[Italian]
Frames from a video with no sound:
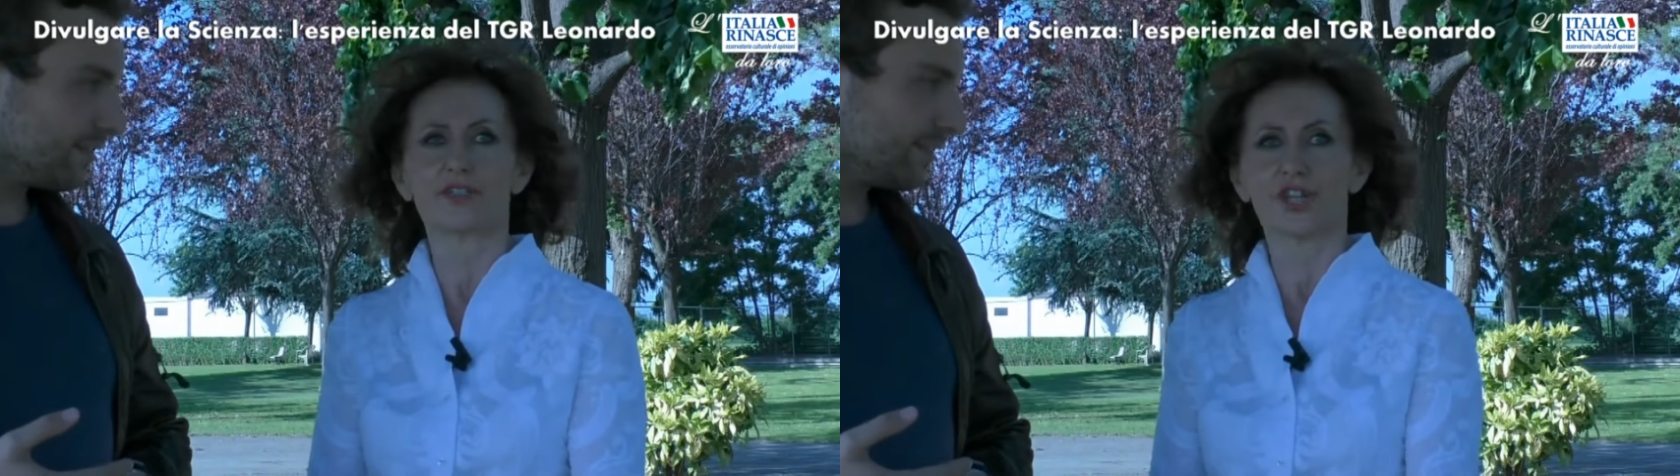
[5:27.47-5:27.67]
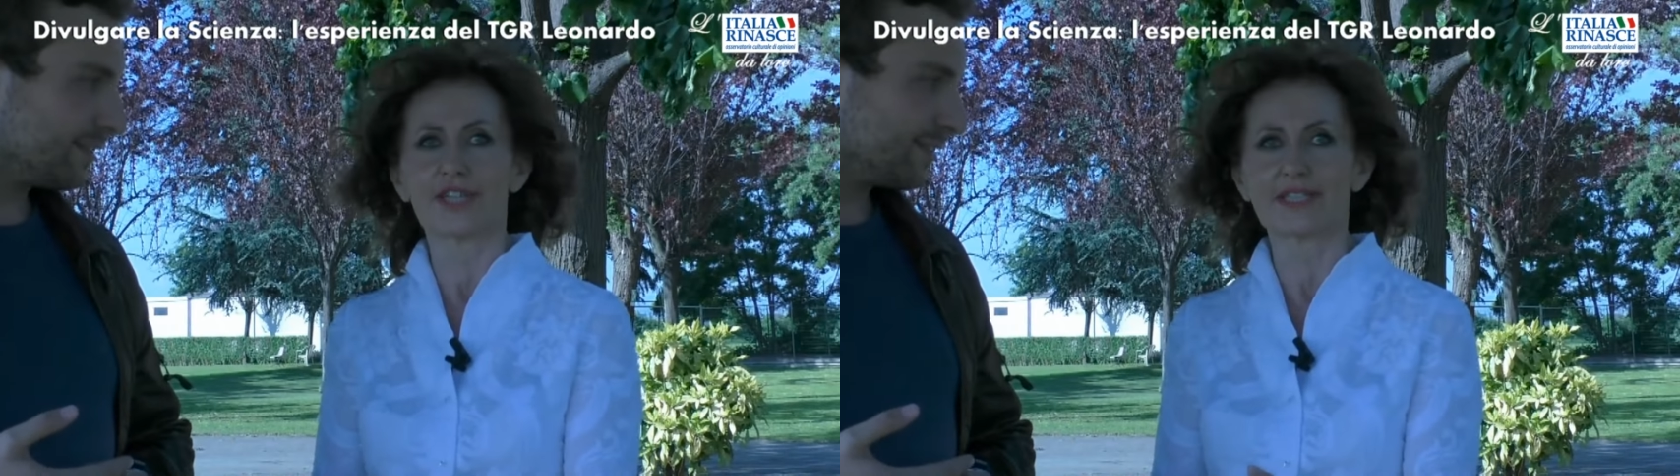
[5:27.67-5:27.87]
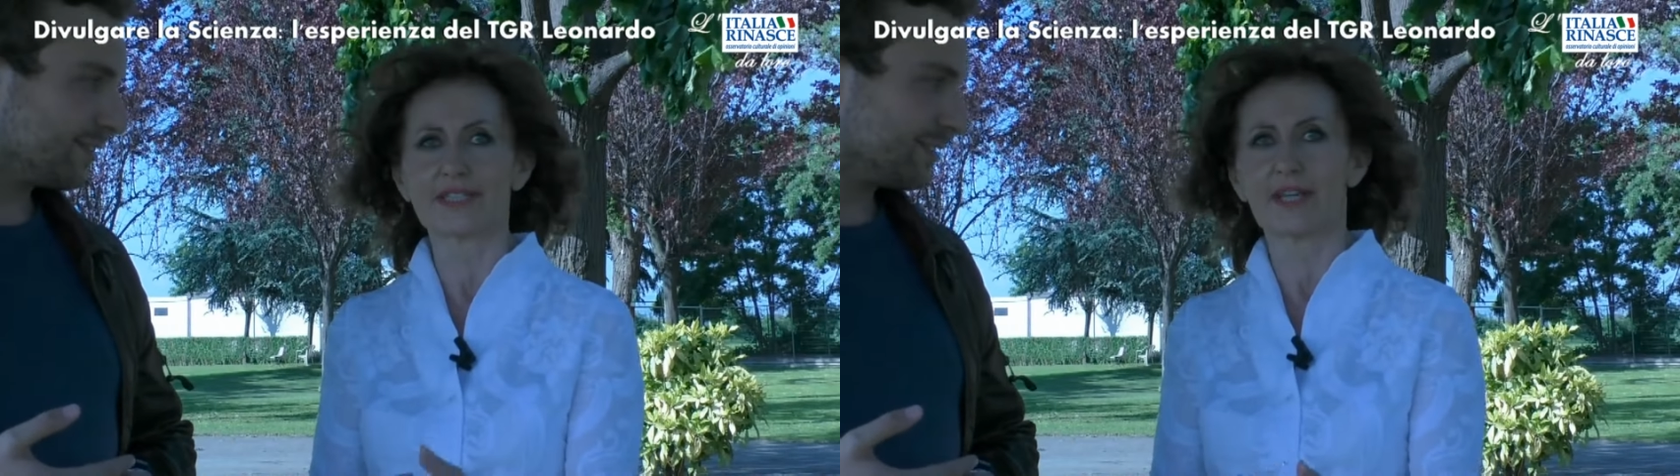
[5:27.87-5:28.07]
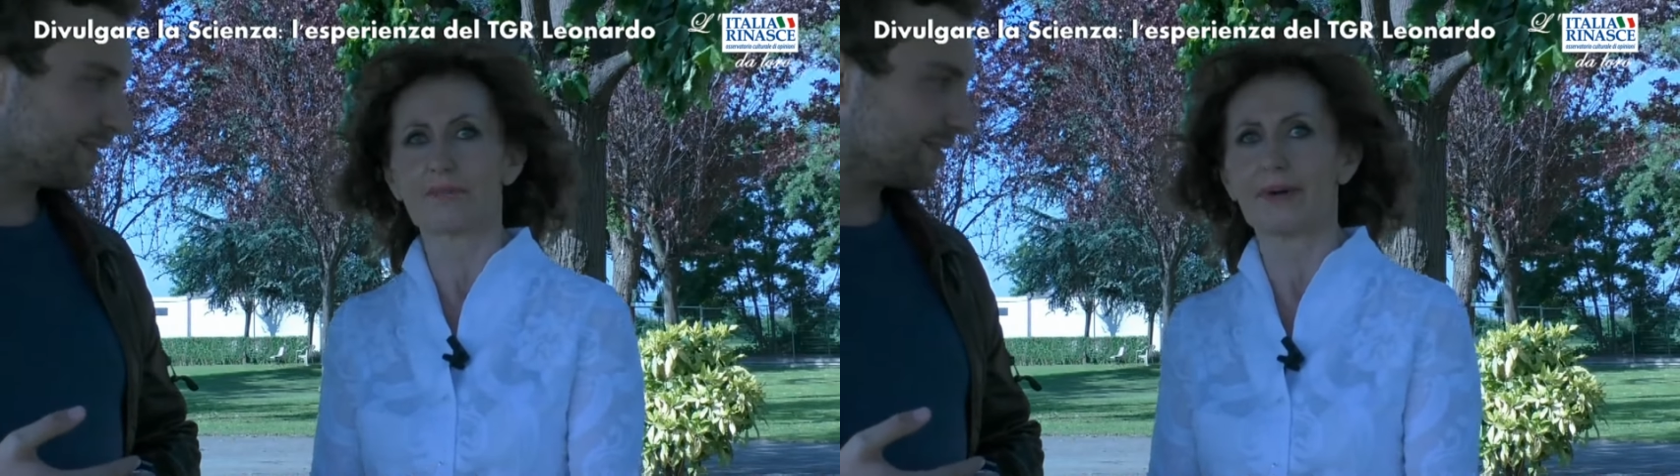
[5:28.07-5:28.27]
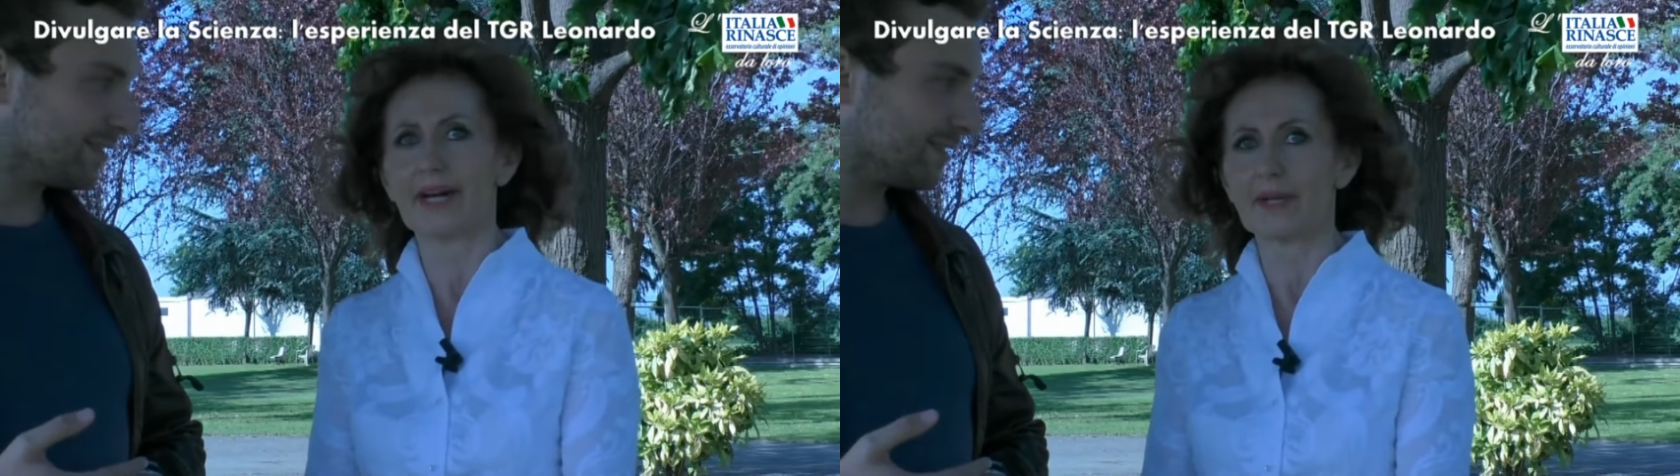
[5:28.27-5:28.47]
i Cessna,
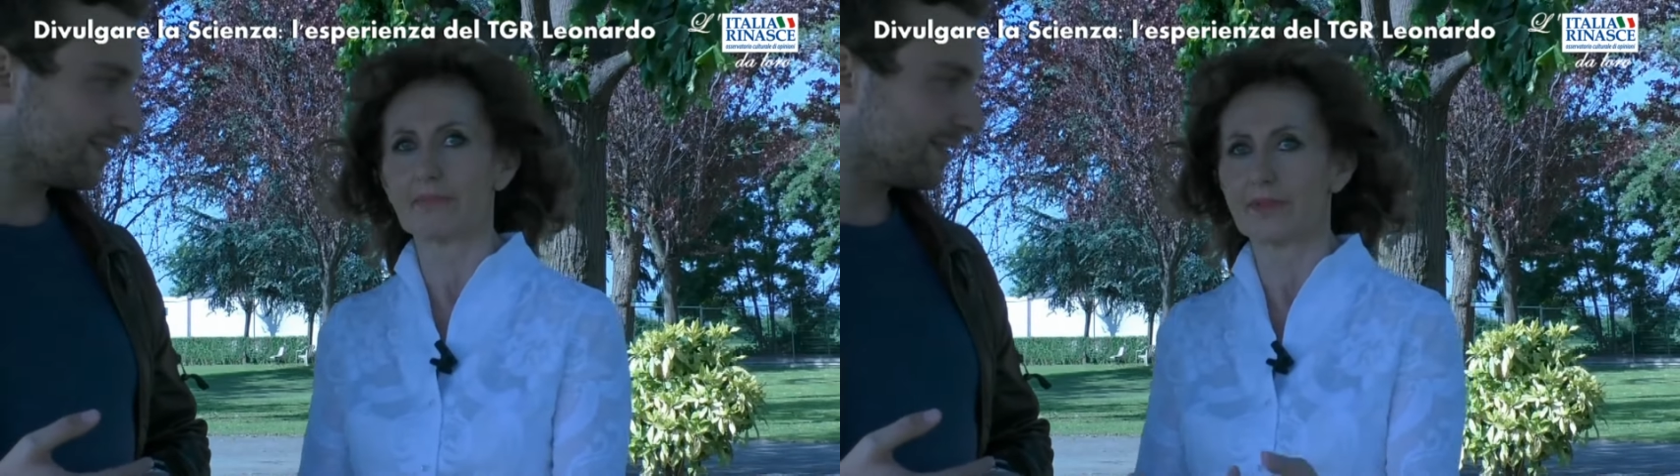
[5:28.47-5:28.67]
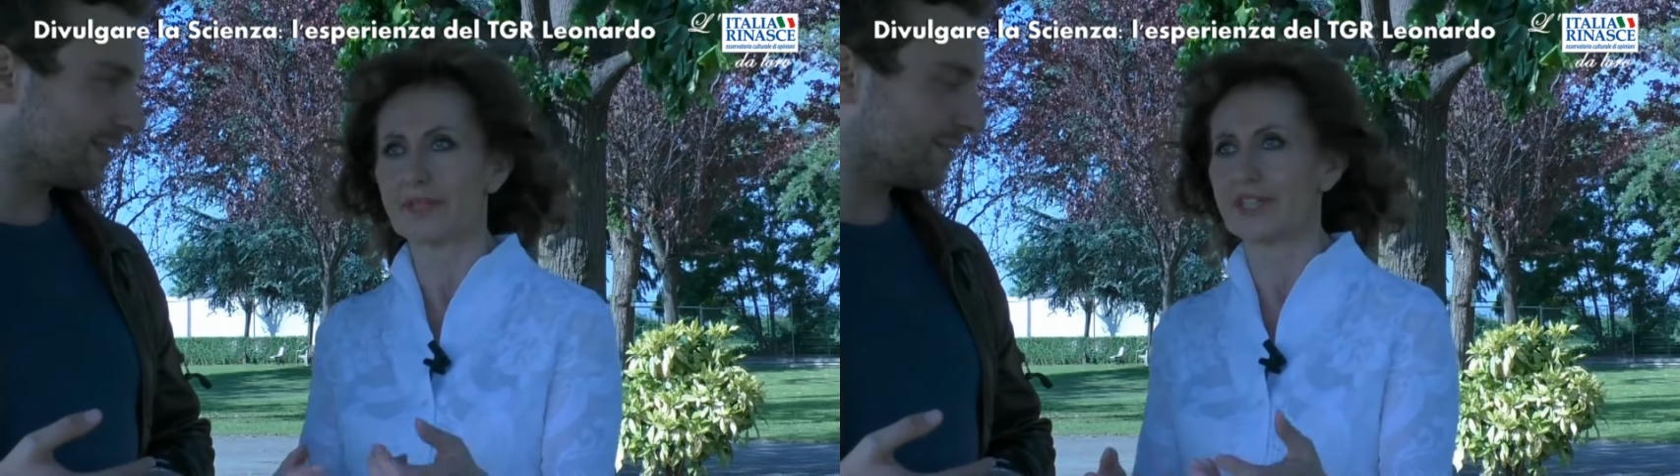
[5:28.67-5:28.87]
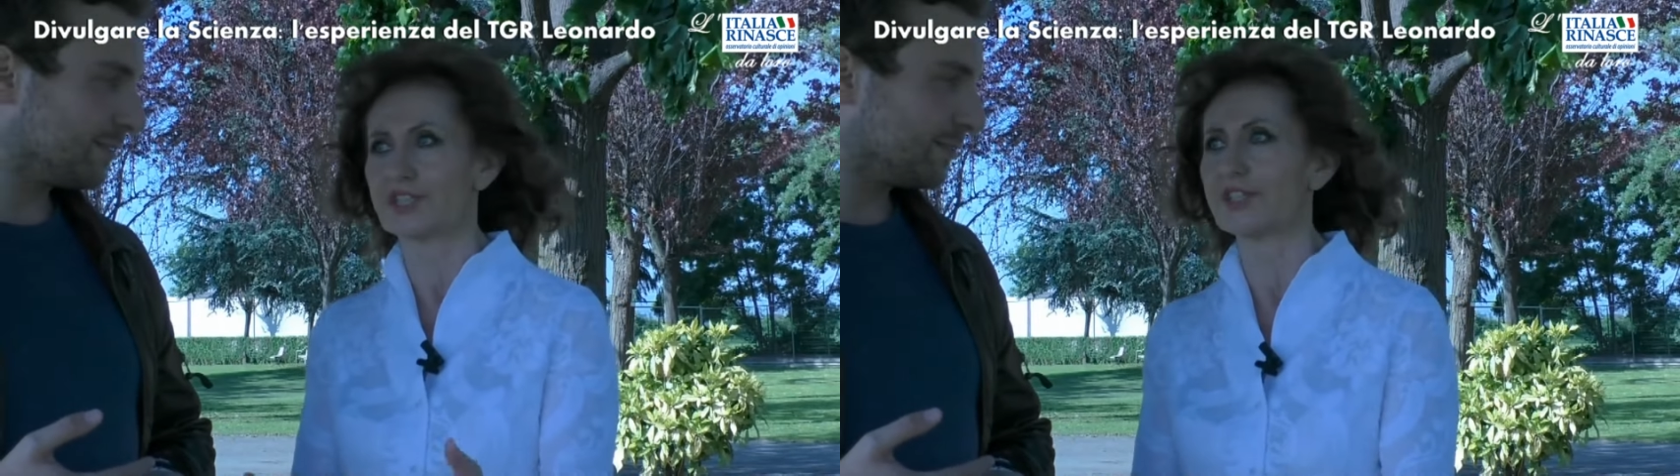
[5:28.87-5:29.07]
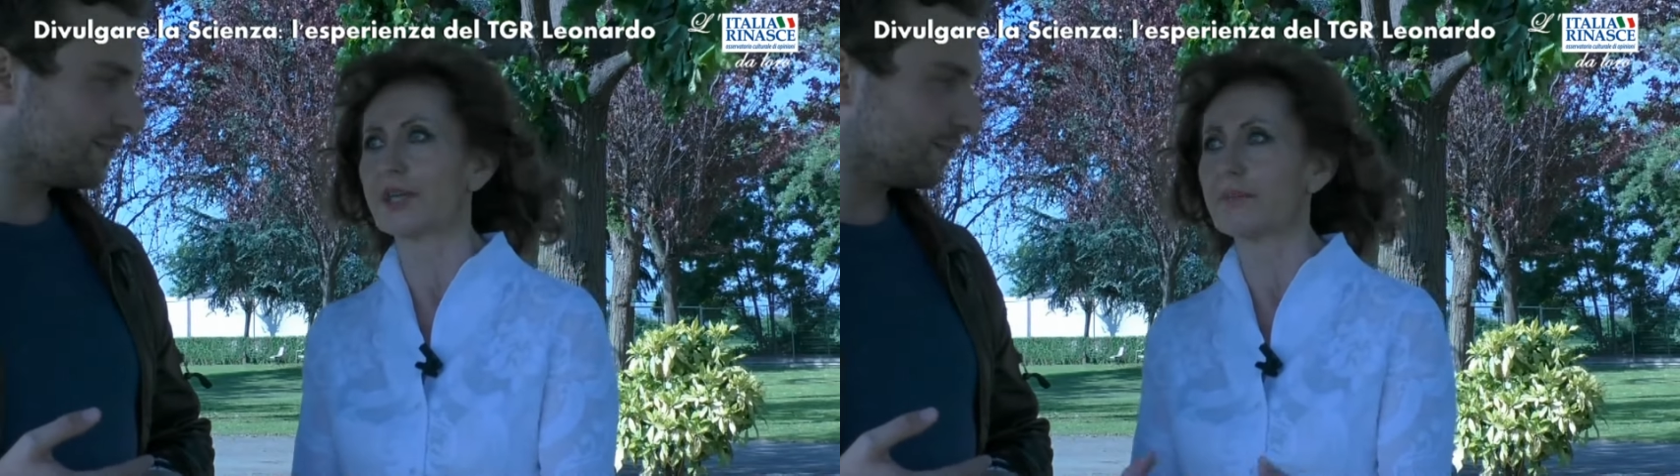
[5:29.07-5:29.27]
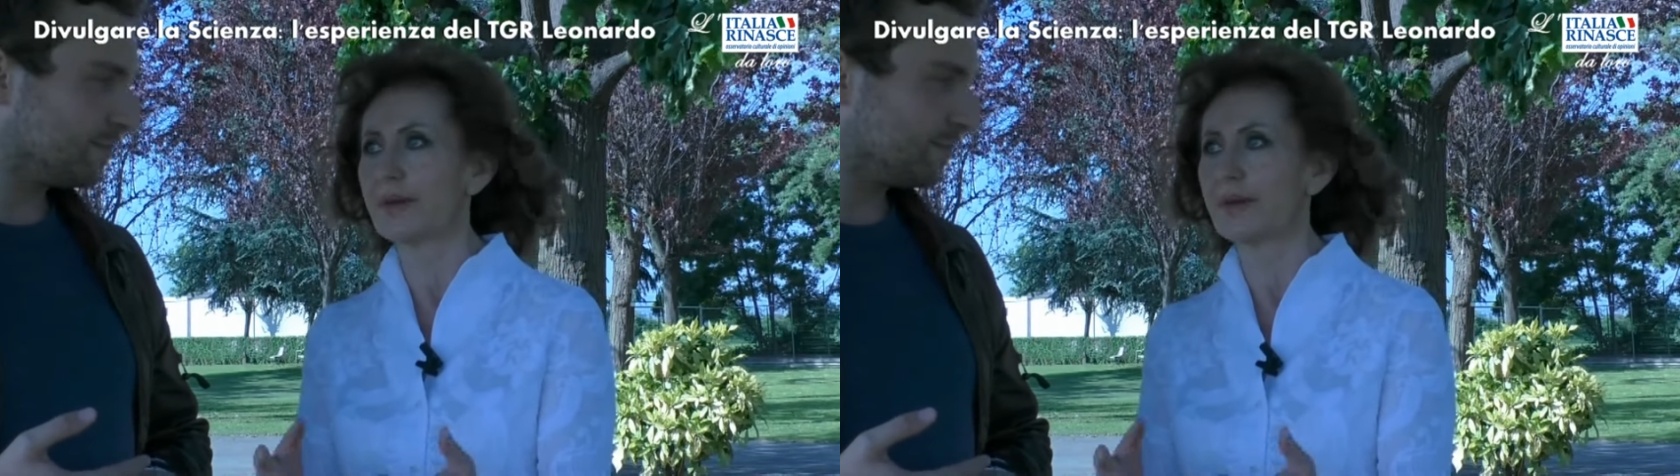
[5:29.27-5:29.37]
i Piper eccetera,